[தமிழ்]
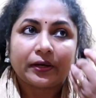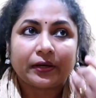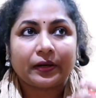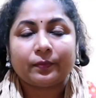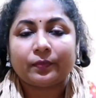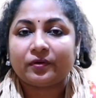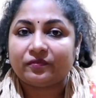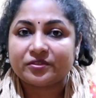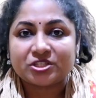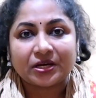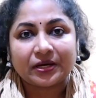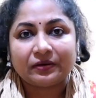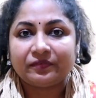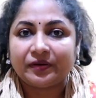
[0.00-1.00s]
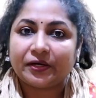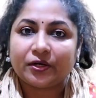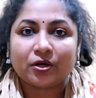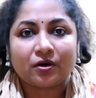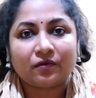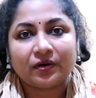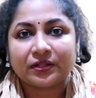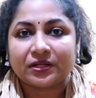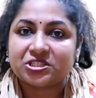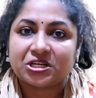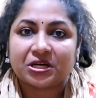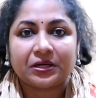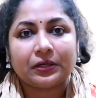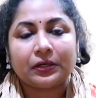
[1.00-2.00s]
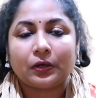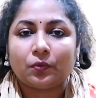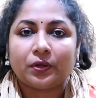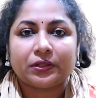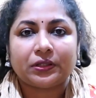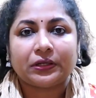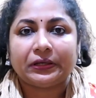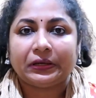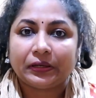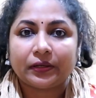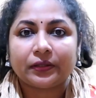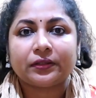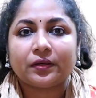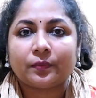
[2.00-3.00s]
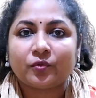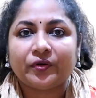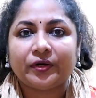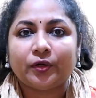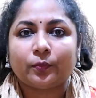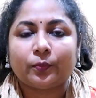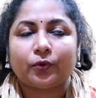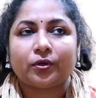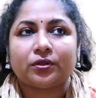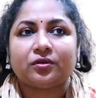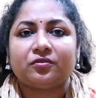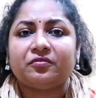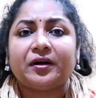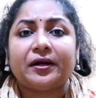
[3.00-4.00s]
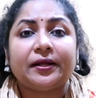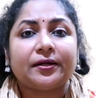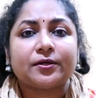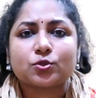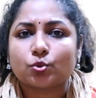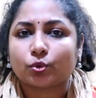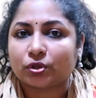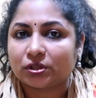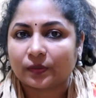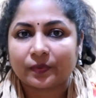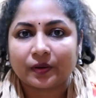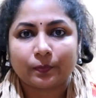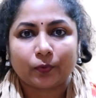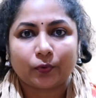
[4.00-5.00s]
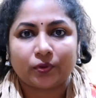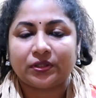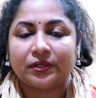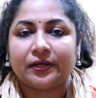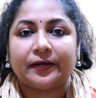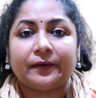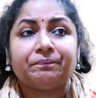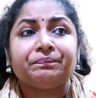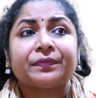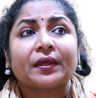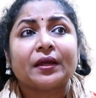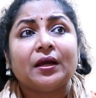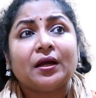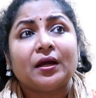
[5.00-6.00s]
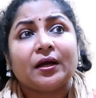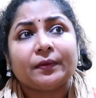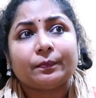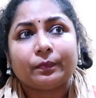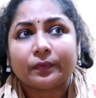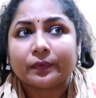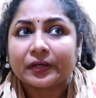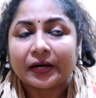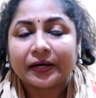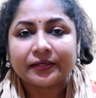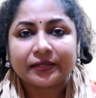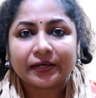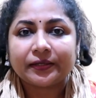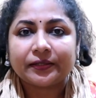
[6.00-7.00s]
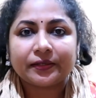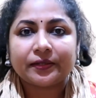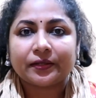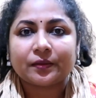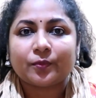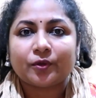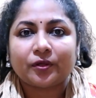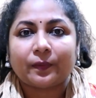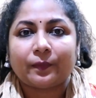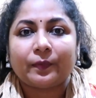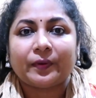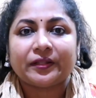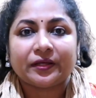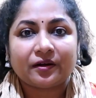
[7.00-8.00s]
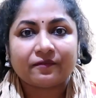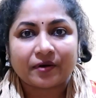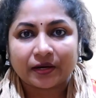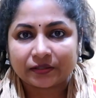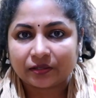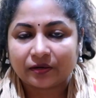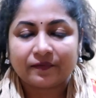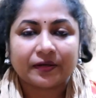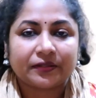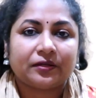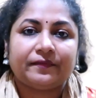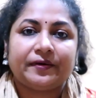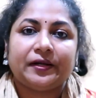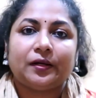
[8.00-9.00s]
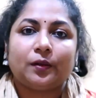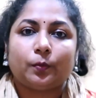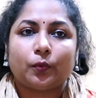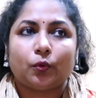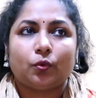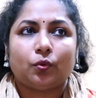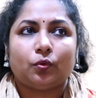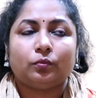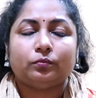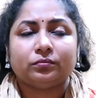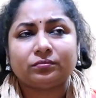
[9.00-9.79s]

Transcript: நம்ம சே வீடியோ அவ்வளோதான் சேனல் அவ்வளோதான் எங்கேருந்து நம்ம வீடியோ போடுறது வெளியில் சுத்தமாக போகிறது இல்லை கண்டென்ட்டுன்னு இருக்கும்போது அப்போ பார்த்தீங்கன்னா வாரத்துக்கு வாரத்துக்கு வெளியில் போகும்